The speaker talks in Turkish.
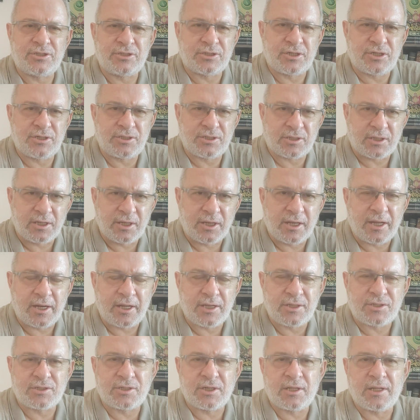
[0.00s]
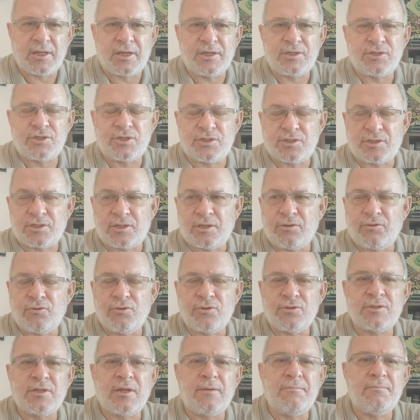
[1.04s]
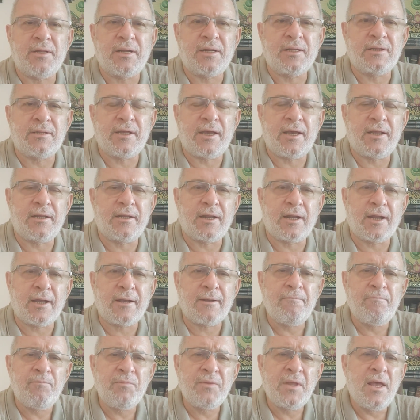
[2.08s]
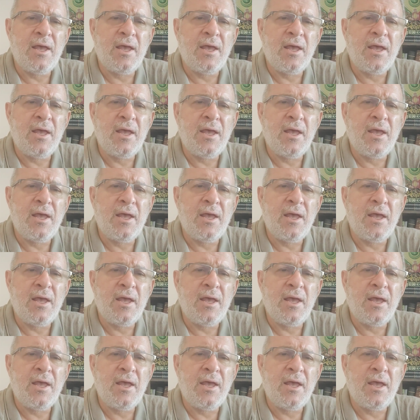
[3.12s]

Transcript: çeşitli gerekçelere, çeşitli gözlemlere dayanarak